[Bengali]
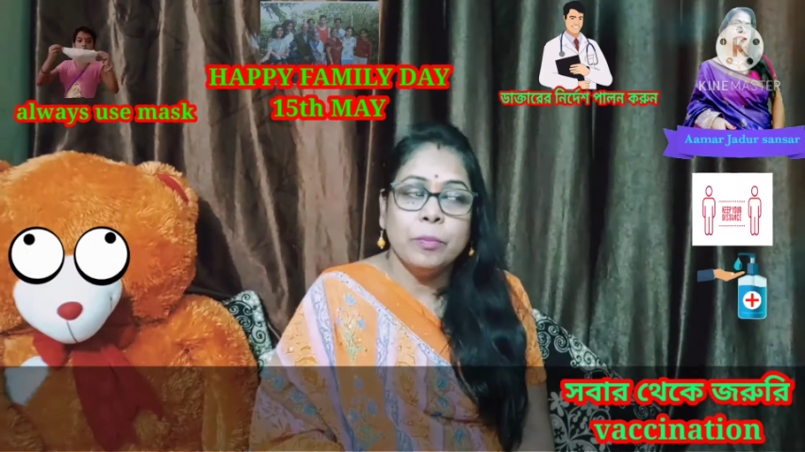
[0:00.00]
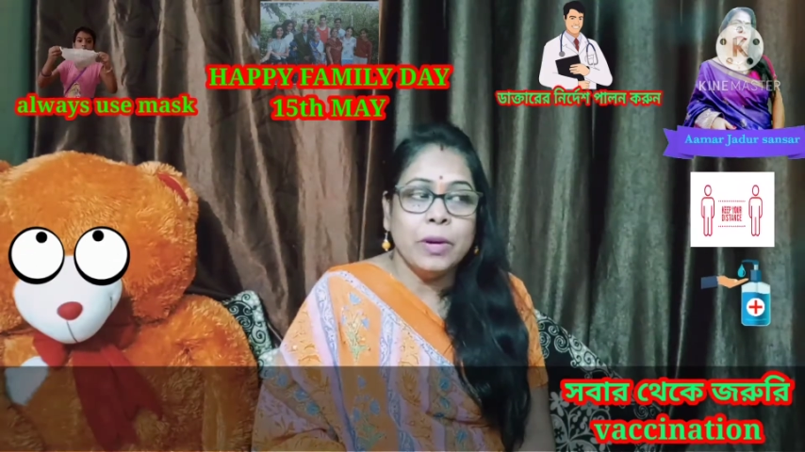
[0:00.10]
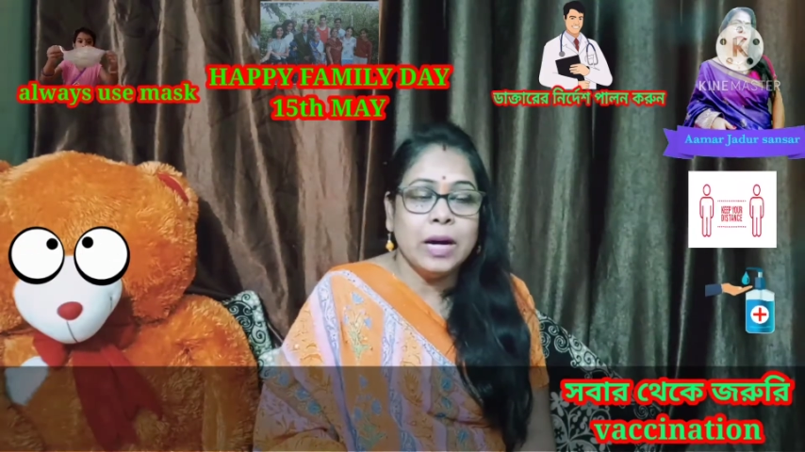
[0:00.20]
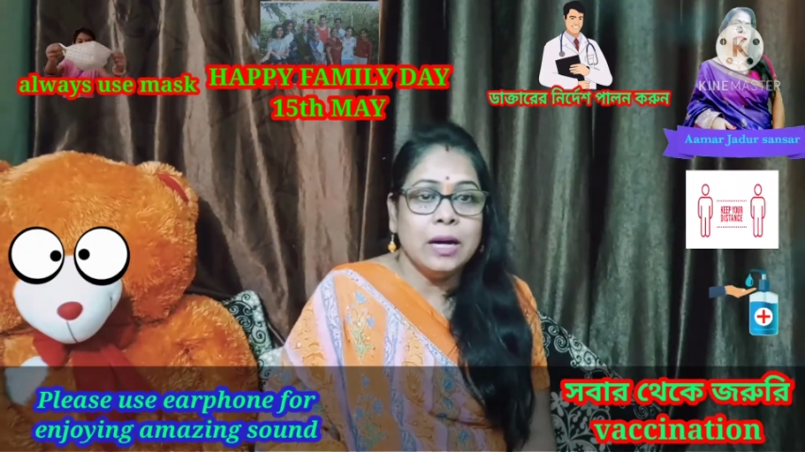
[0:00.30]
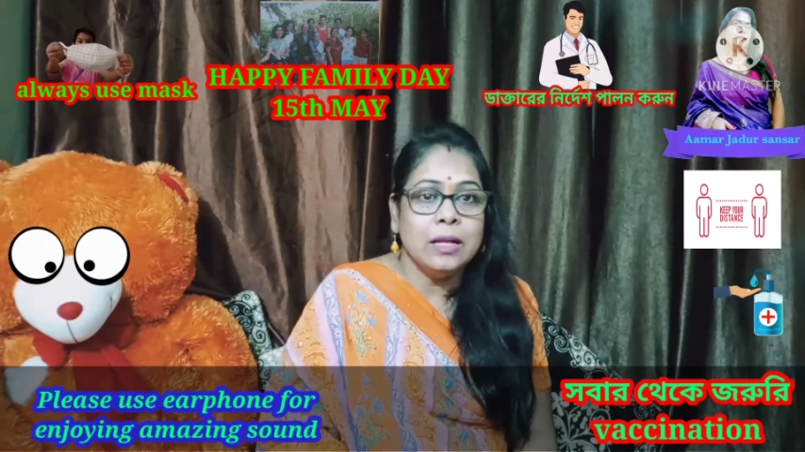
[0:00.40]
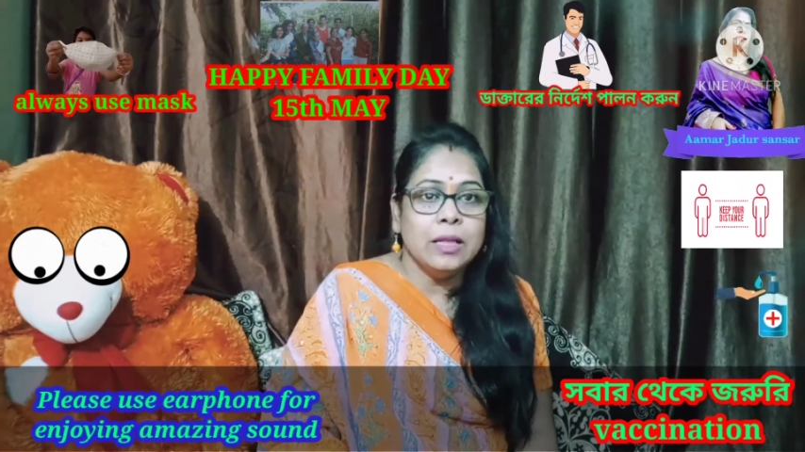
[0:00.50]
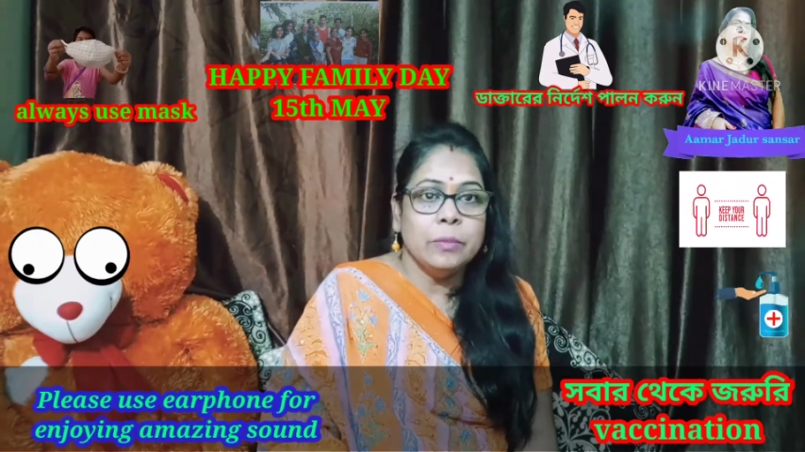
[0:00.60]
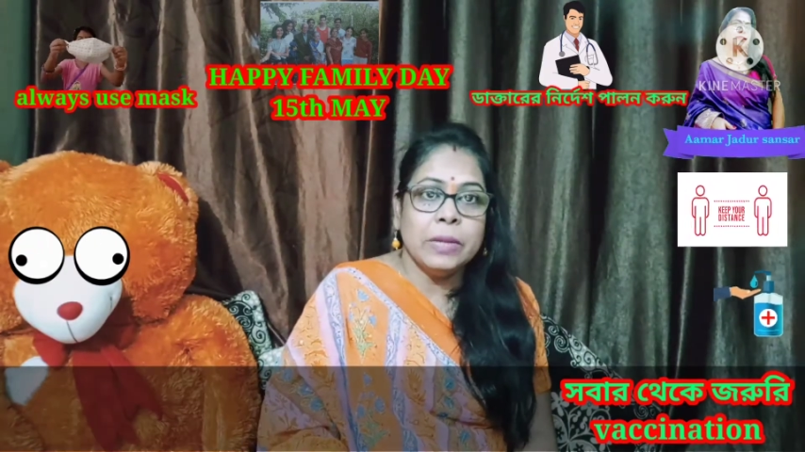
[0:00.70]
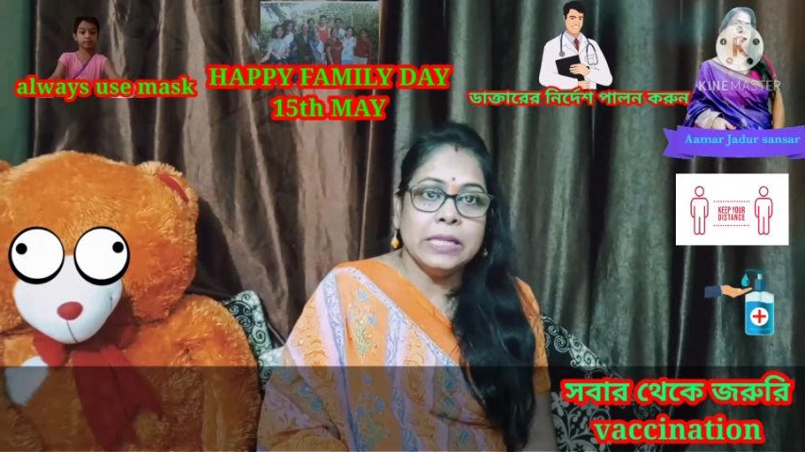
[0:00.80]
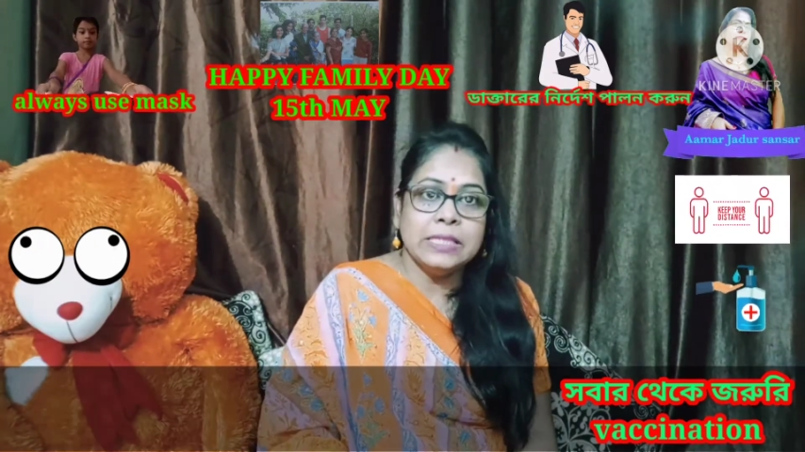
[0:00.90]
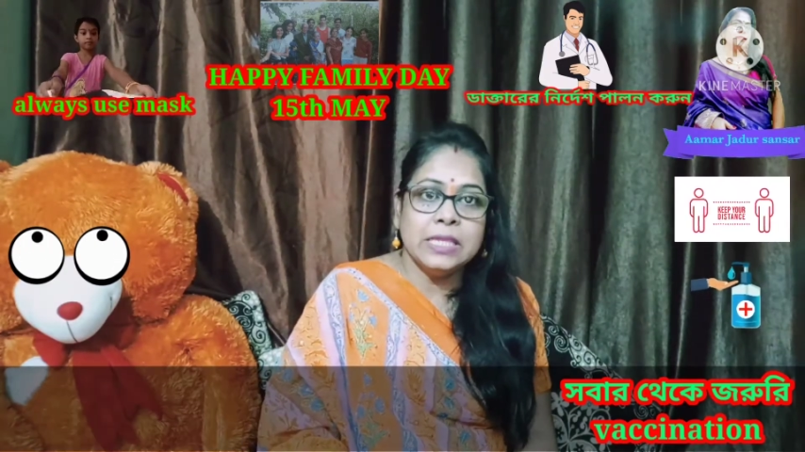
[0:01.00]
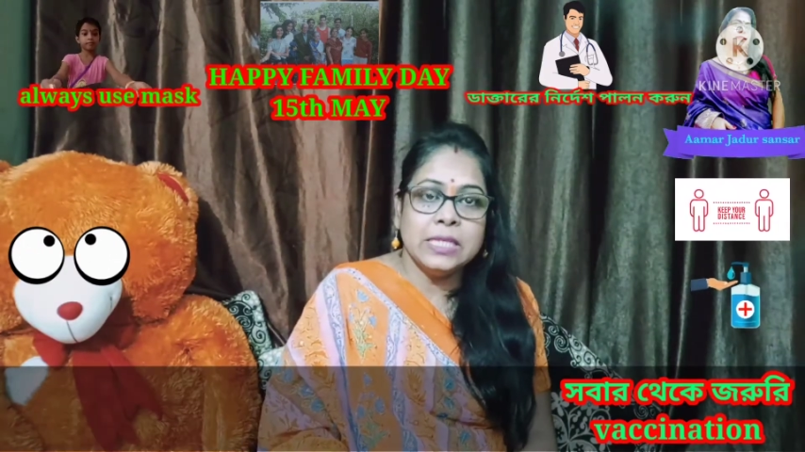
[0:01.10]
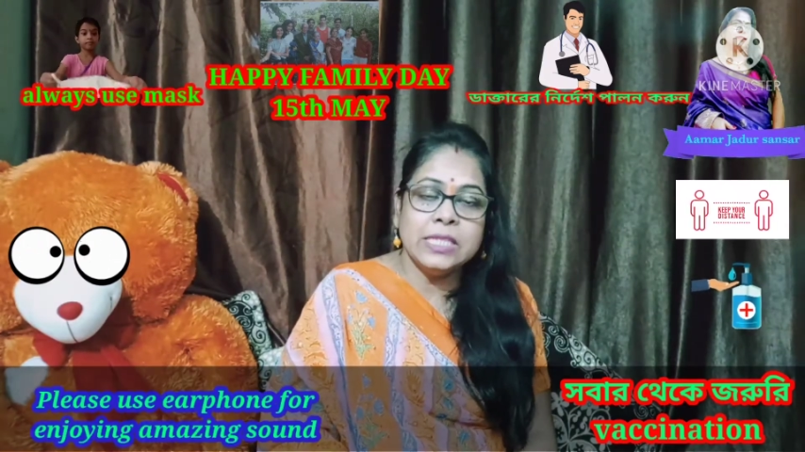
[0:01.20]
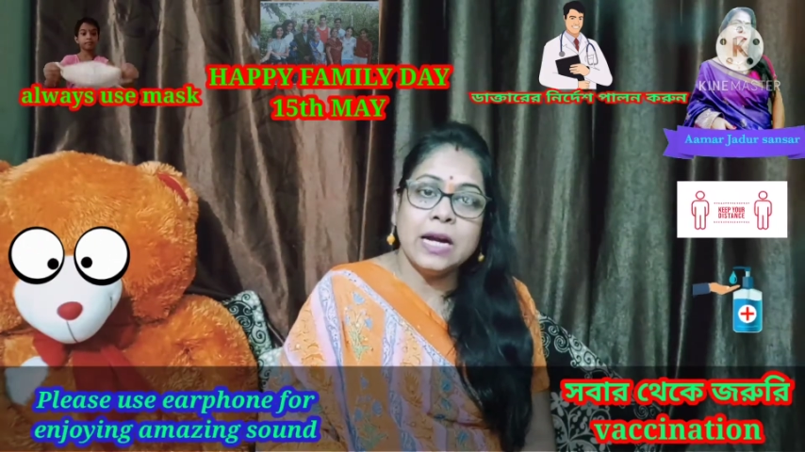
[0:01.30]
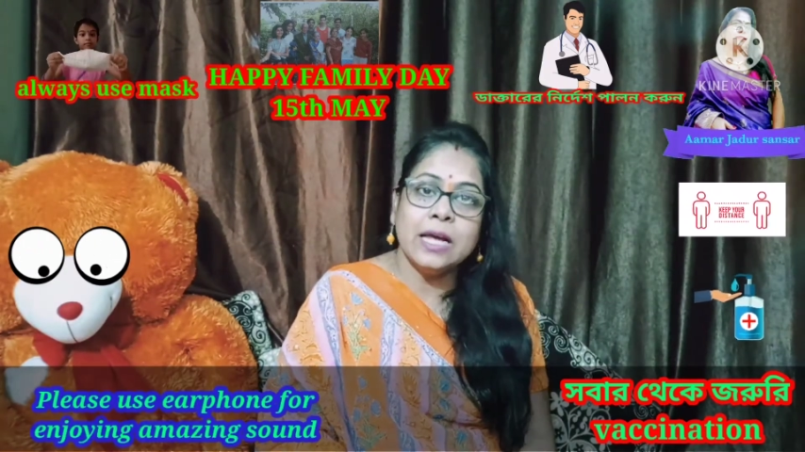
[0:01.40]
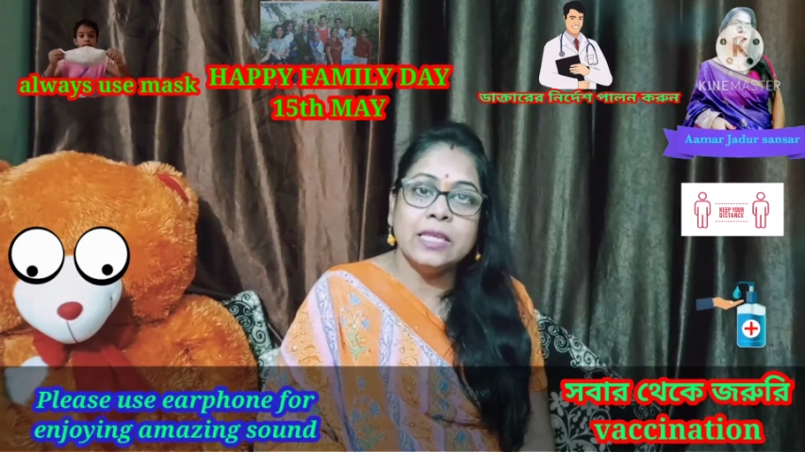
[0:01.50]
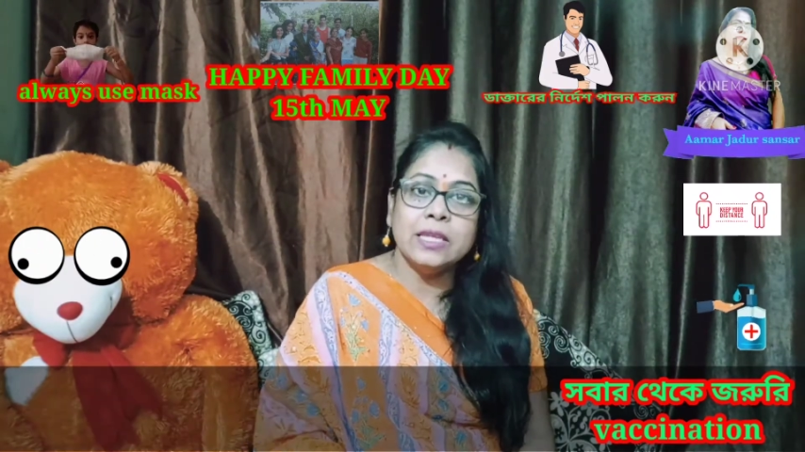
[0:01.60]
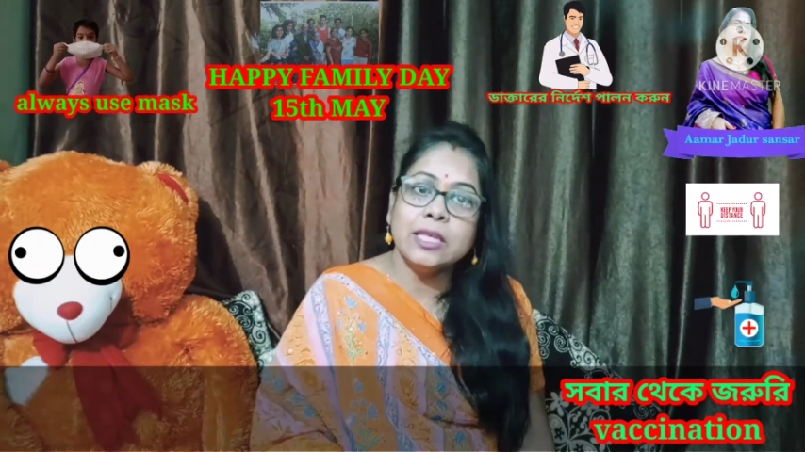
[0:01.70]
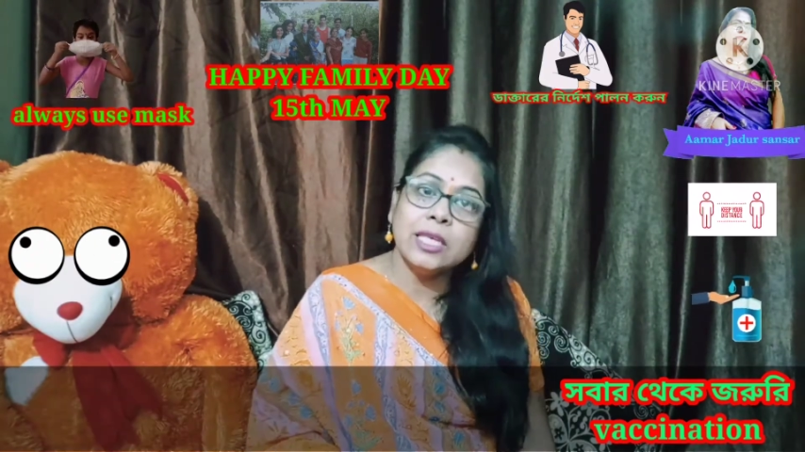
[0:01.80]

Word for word: বা বাচ্চা সারাদিন